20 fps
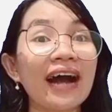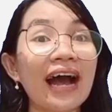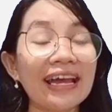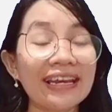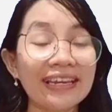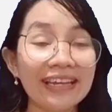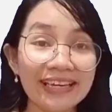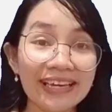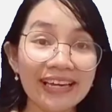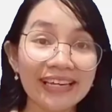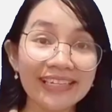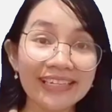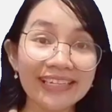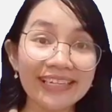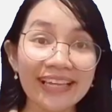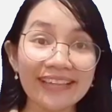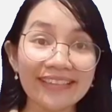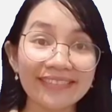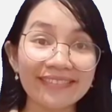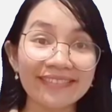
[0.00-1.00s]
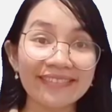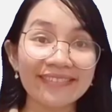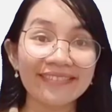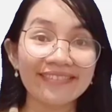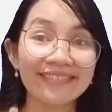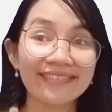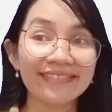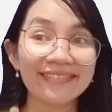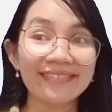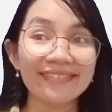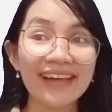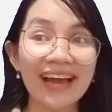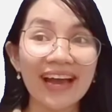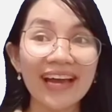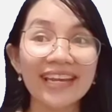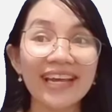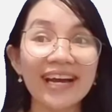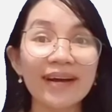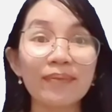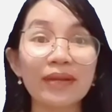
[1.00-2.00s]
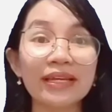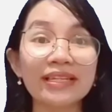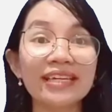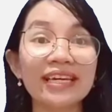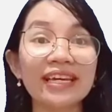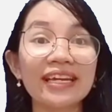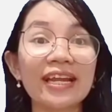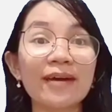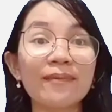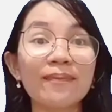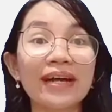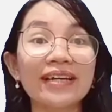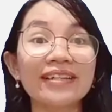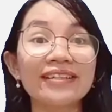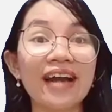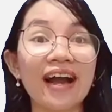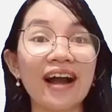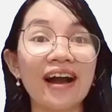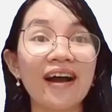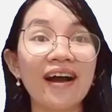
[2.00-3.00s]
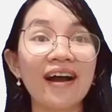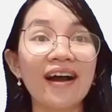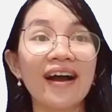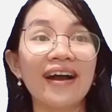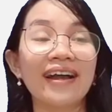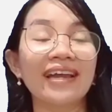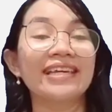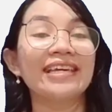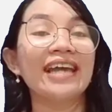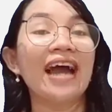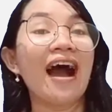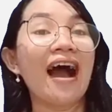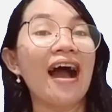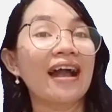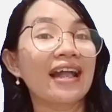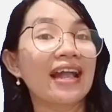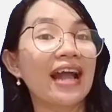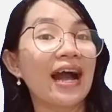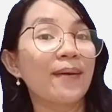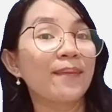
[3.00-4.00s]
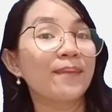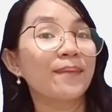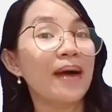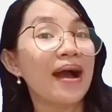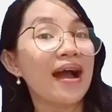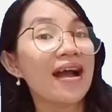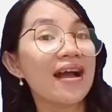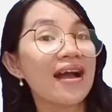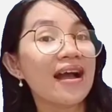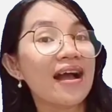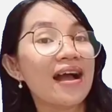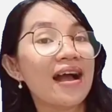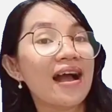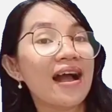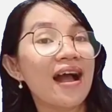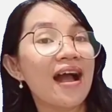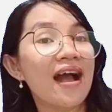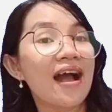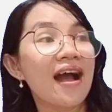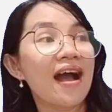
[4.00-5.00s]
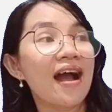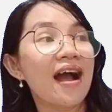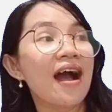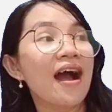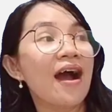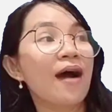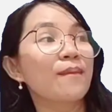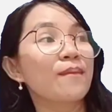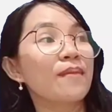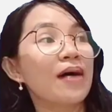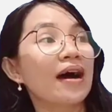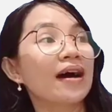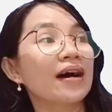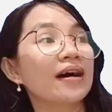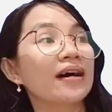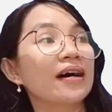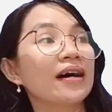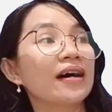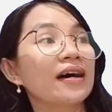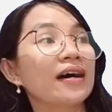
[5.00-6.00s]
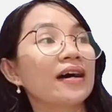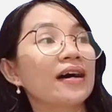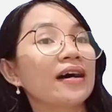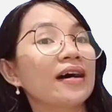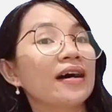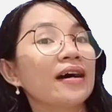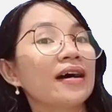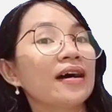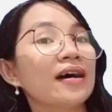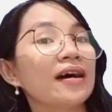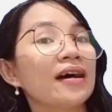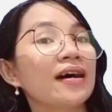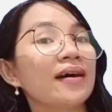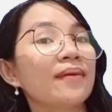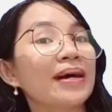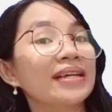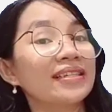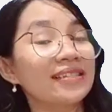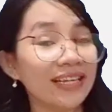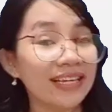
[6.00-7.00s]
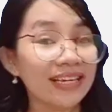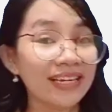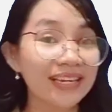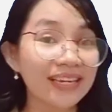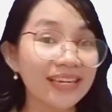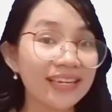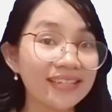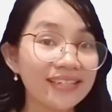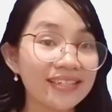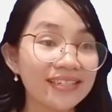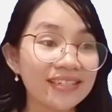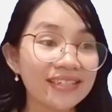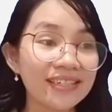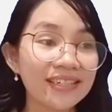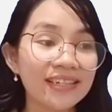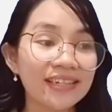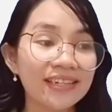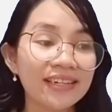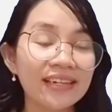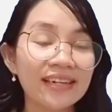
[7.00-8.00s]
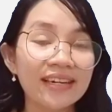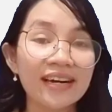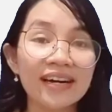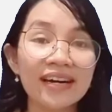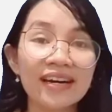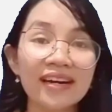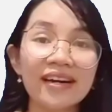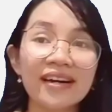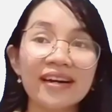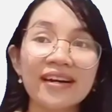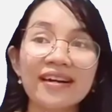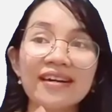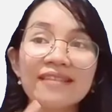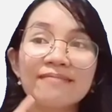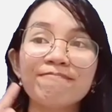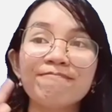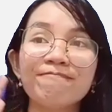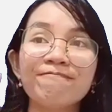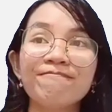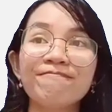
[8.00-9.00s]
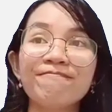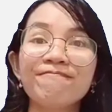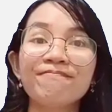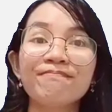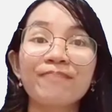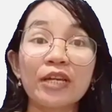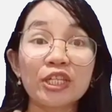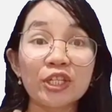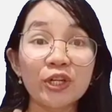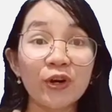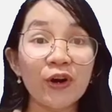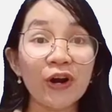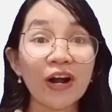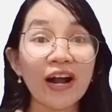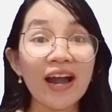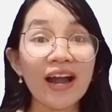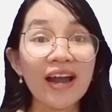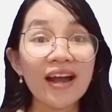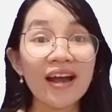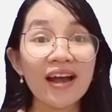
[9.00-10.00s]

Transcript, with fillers: Ada yang ingat? Ada pelajaran apa aja? Ya agama, bah bahasa Inggris, hmm, PJOK,